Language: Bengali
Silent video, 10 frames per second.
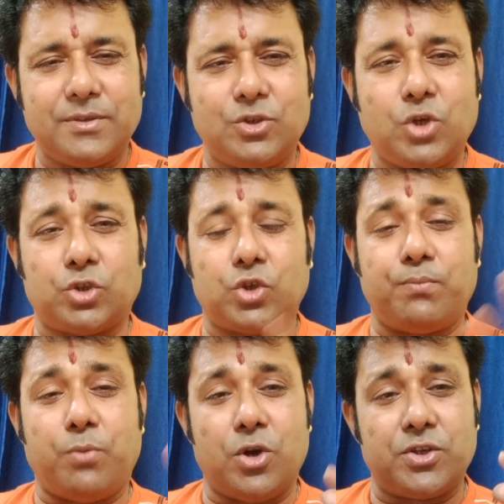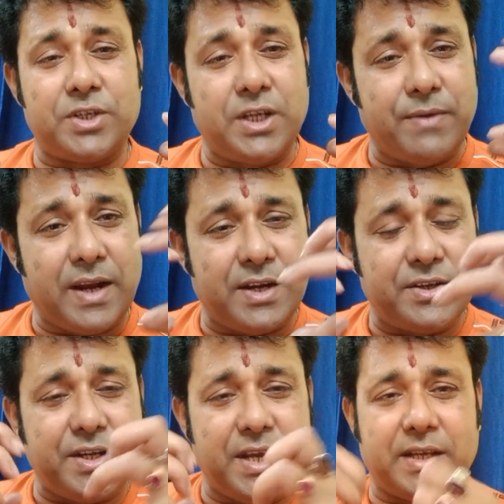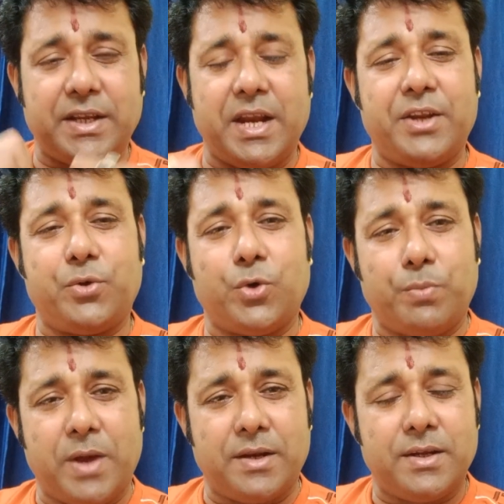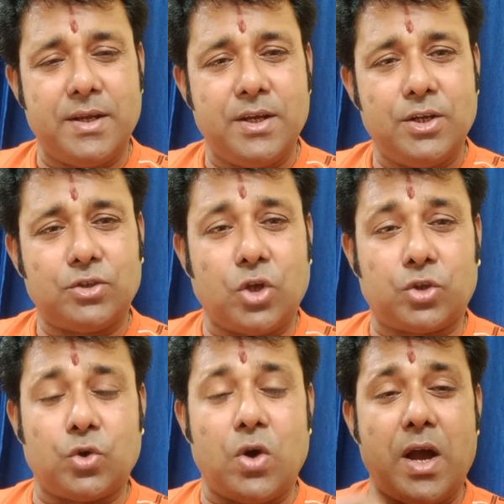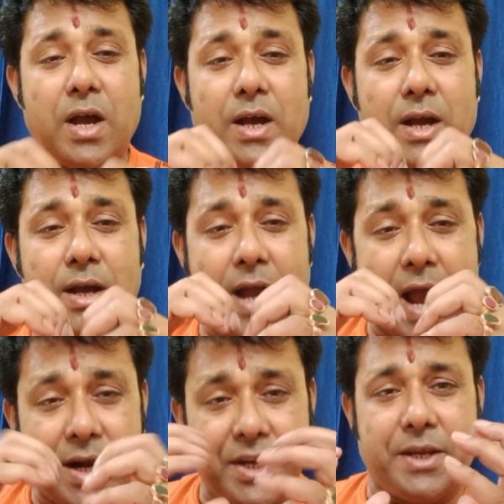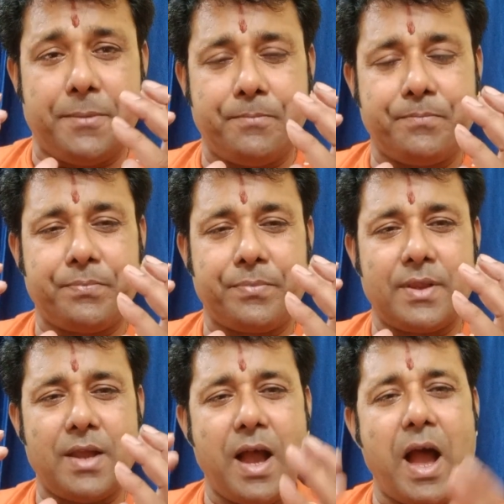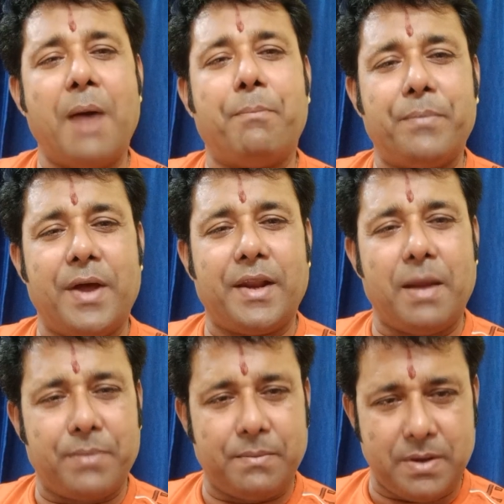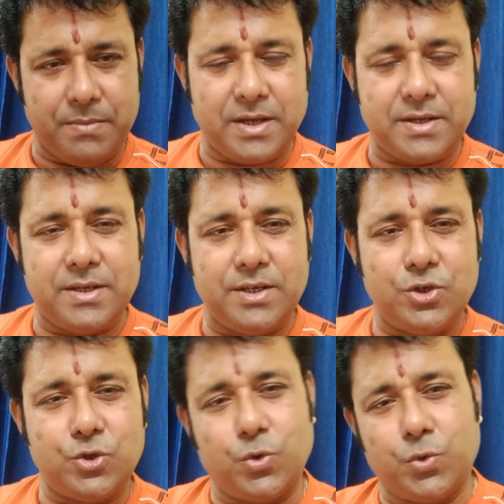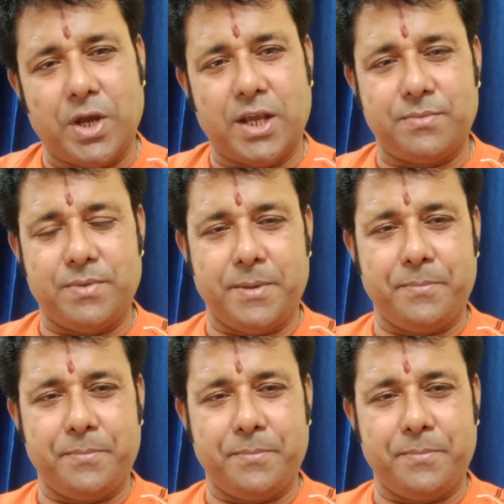যত পজিটিভ এনার্জি নিয়ে ক্রিয়াটি করবেন তত খানি আপনার আপনার প্রেমিক ছুটে আসবে